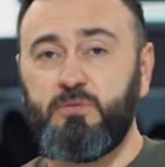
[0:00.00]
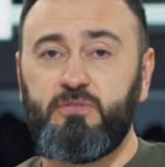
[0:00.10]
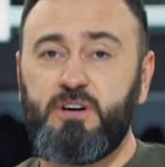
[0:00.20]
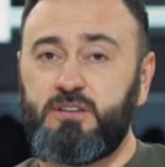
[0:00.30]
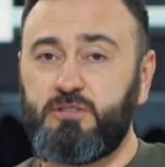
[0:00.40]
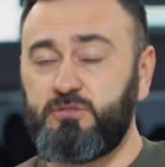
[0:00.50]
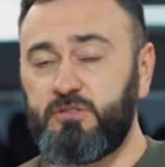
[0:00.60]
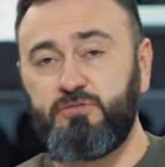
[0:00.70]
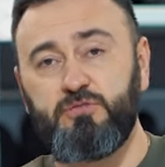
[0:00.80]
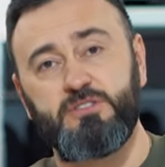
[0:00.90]
Бывает
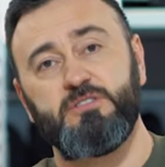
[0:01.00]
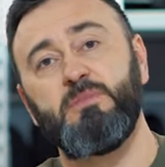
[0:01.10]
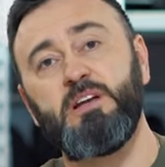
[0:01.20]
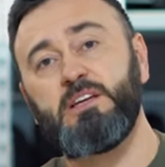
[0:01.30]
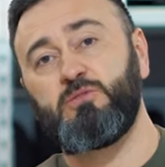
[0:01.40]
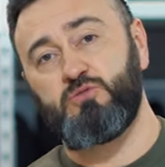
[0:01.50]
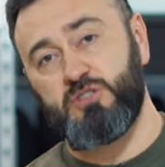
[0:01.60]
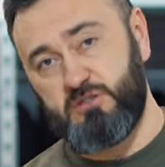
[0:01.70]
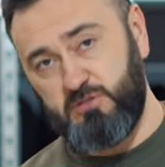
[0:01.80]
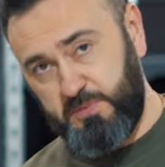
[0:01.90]
кто-то в 8 лет
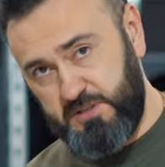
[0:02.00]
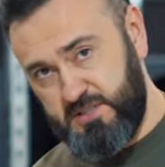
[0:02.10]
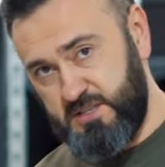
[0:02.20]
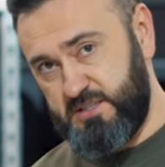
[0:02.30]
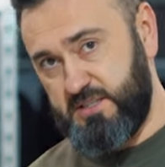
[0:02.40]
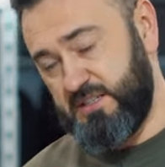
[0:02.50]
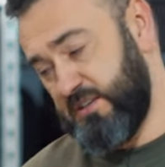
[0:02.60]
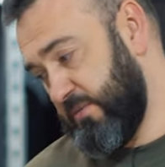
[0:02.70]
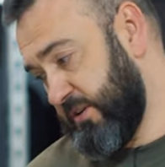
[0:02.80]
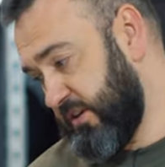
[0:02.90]
уже 150
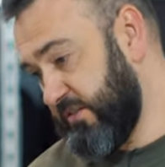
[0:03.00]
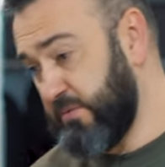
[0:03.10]
сантиметров.